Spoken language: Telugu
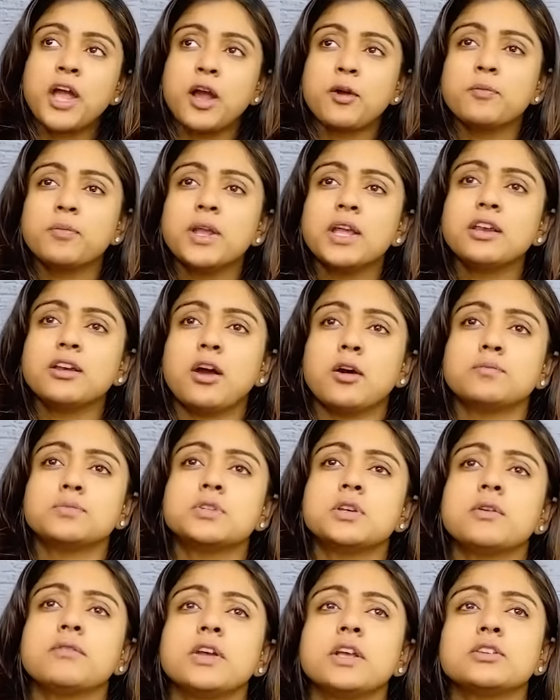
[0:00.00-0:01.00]
ఐ బీన్
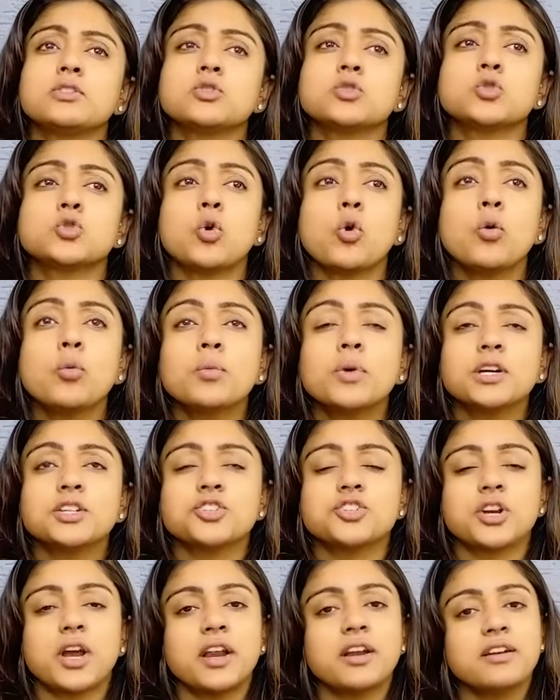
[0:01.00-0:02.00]
అబ్జర్వింగ్ సో
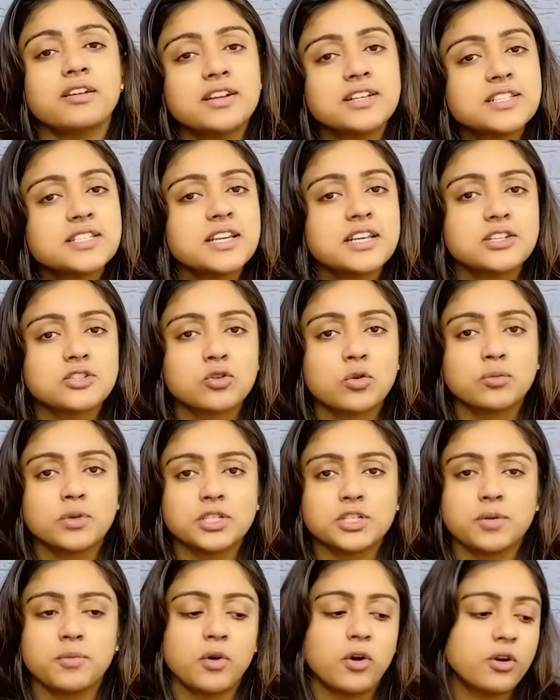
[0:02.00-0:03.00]
మచ్ అండ్ లిస్నింగ్ సో
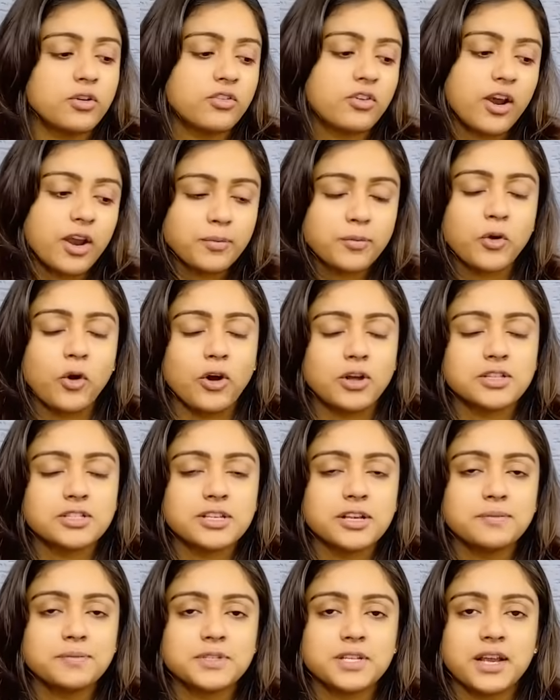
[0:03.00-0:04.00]
మచ్ అబౌట్ ట్రైబ్
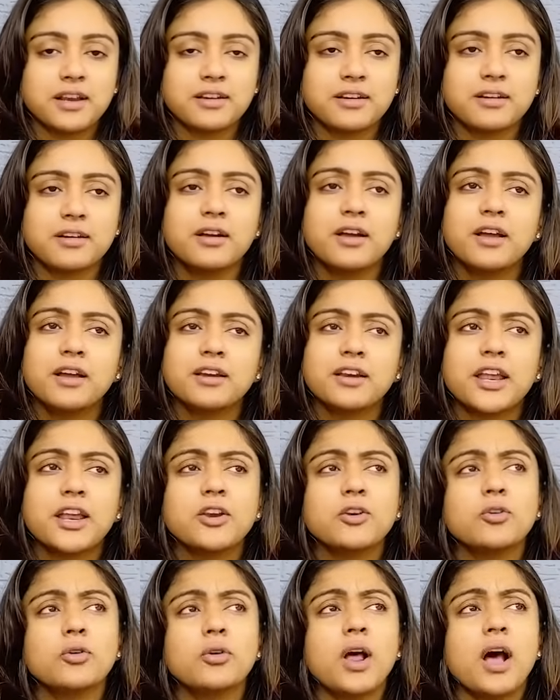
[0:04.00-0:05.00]
కాన్సెప్ట్స్ అండ్
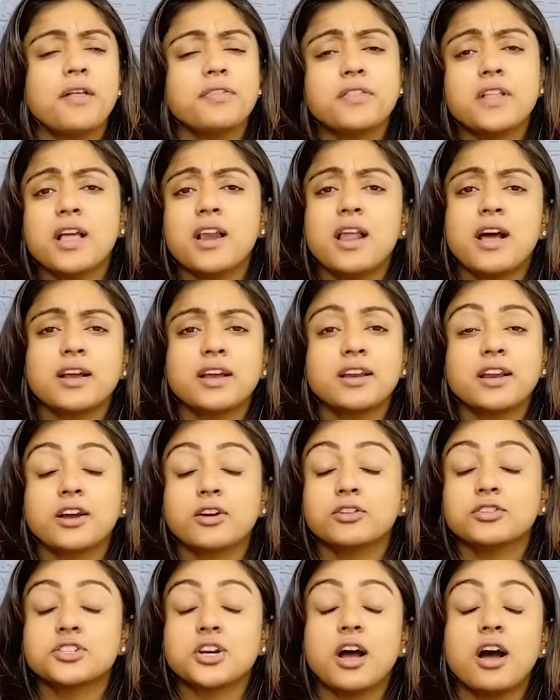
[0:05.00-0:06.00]
నేను కూడా అందరిలాగే
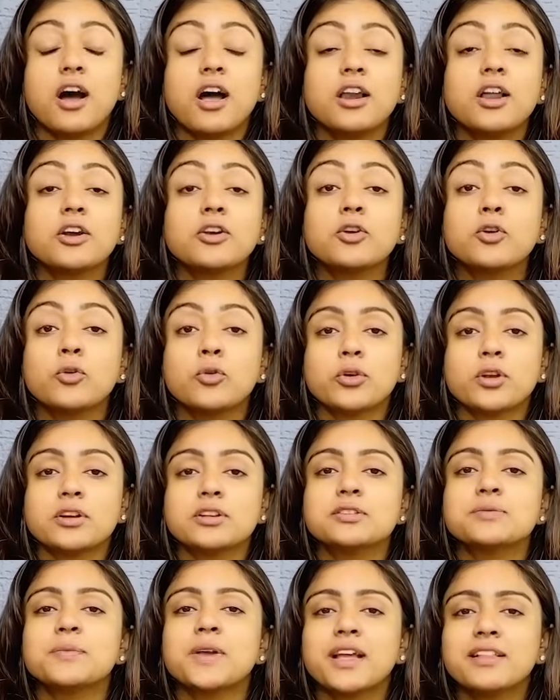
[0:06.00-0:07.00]
నాకు చాలా
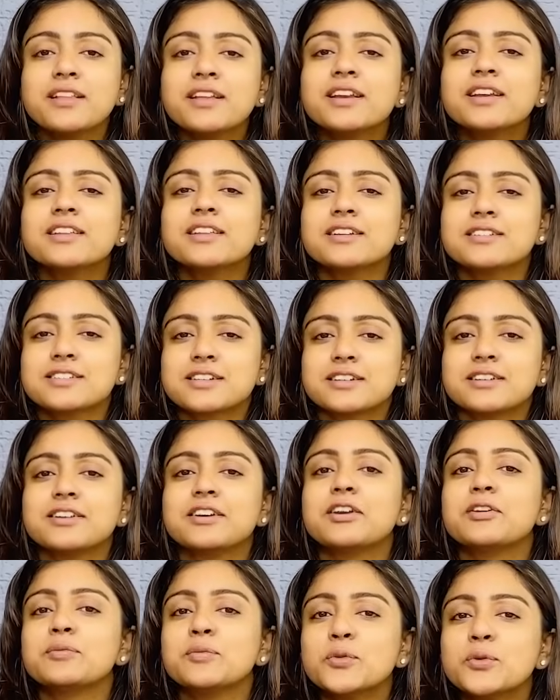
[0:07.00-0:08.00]
క్యూరియస్ మీ అందరికీ తెలుసు కదా
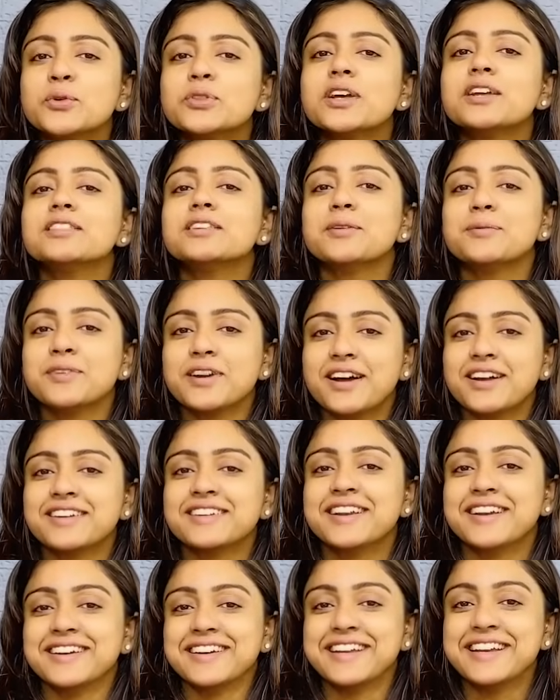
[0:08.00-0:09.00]
నేను భూతద్దం
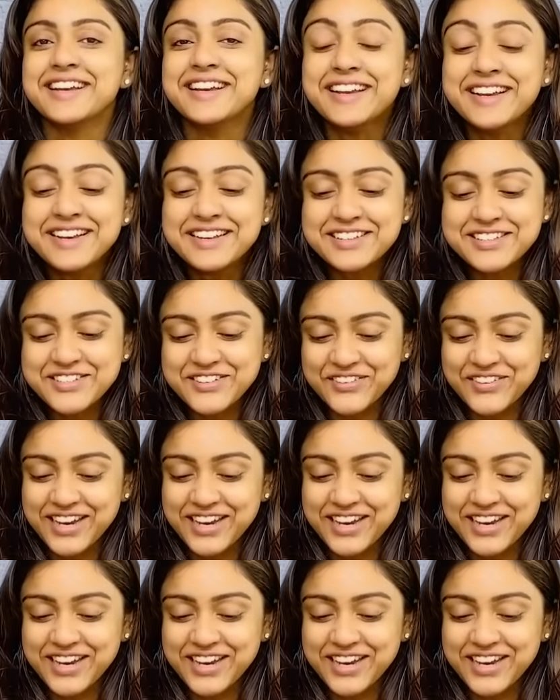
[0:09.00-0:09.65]
రానని సో